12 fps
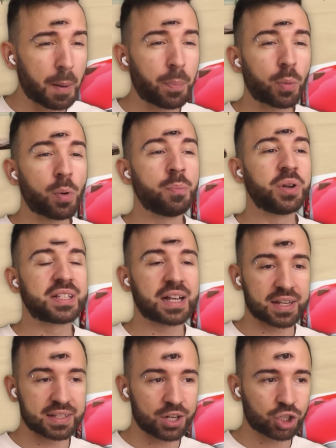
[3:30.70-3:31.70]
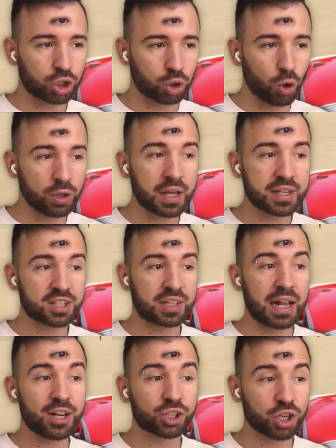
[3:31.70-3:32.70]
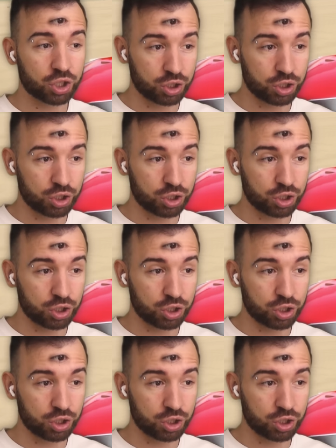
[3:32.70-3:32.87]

попробуем предсказать, что нас дальше